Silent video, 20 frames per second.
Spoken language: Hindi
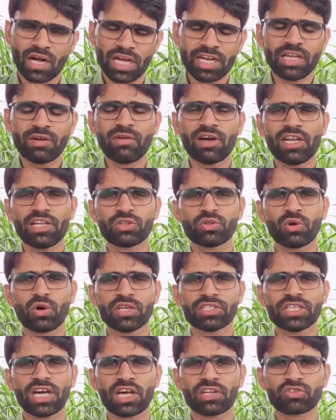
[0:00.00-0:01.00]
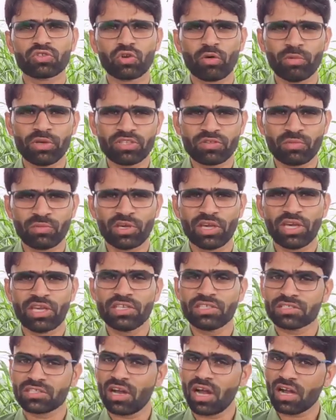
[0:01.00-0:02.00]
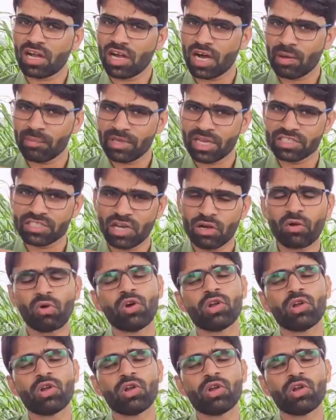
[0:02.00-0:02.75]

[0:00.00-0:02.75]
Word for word: आने वाले 2024 में इसका खामियाजा